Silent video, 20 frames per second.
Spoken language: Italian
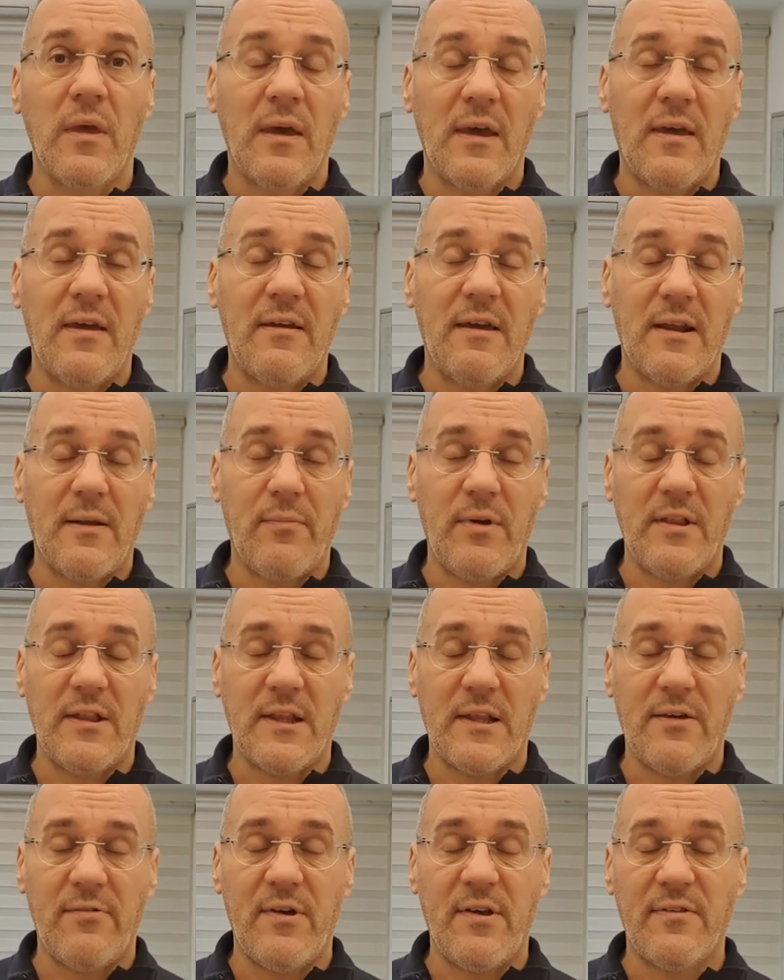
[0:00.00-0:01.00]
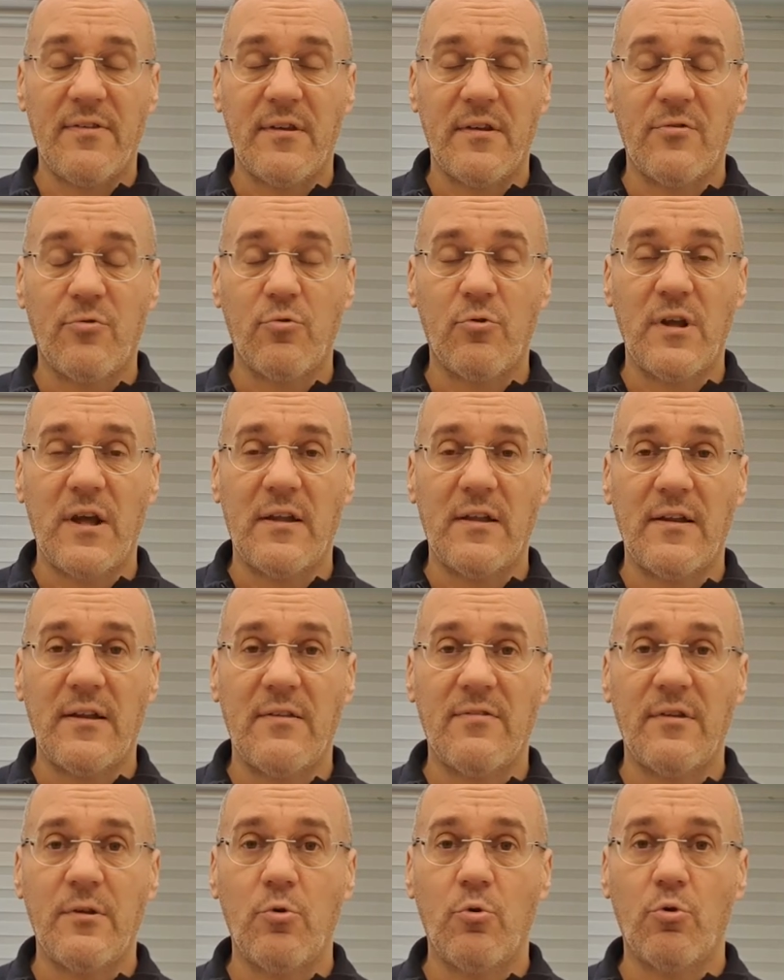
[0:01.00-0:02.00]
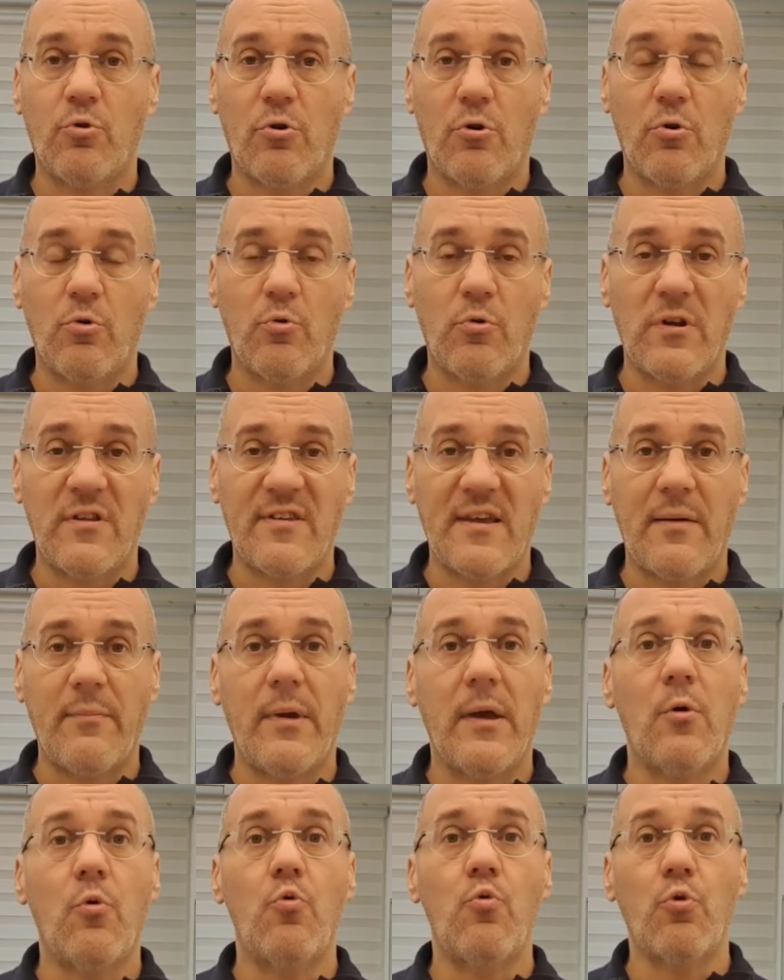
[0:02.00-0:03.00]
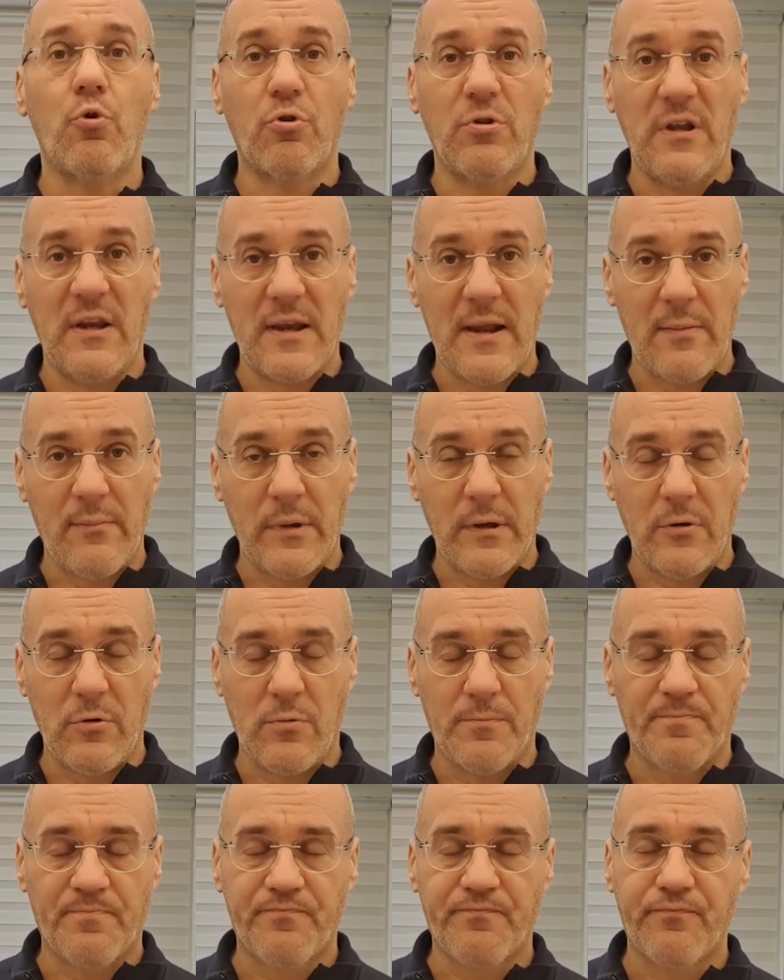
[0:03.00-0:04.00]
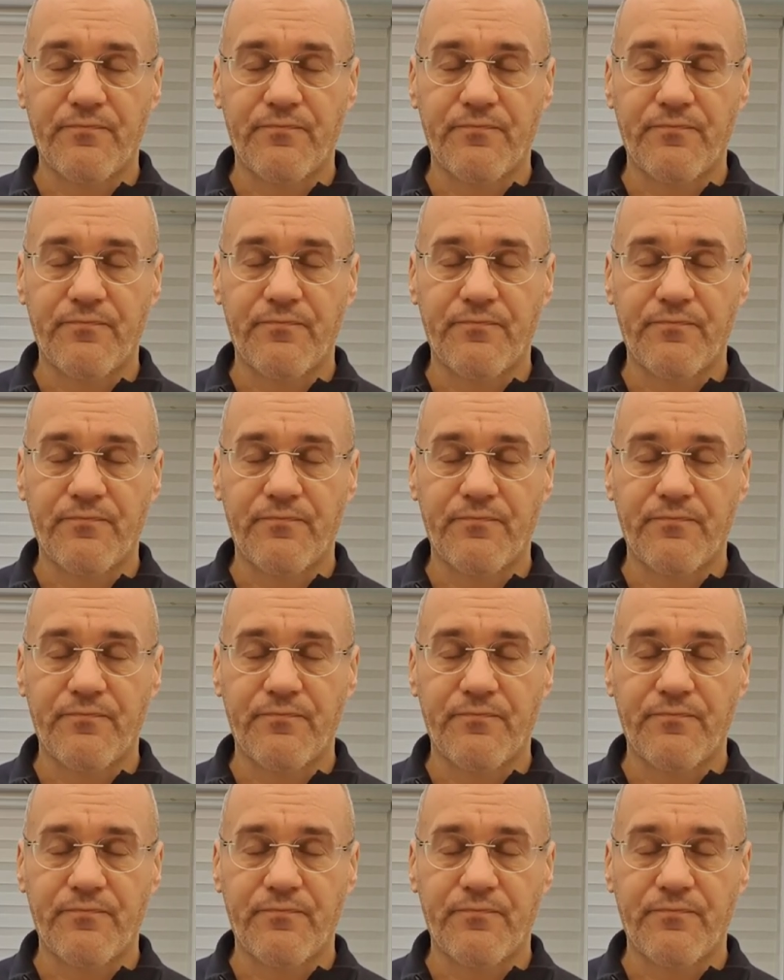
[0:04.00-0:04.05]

che chiaramente deve essere studiata innanzitutto con un esame urodinamico.